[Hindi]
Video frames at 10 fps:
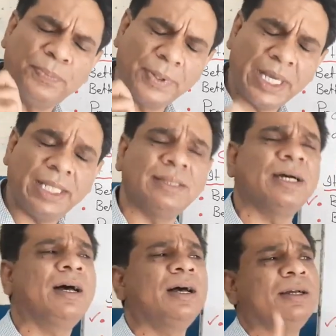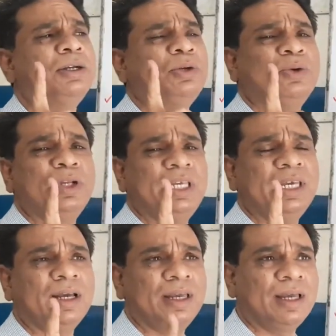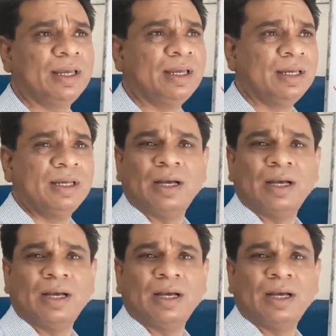बेानतहा कंट्रोल किया गया है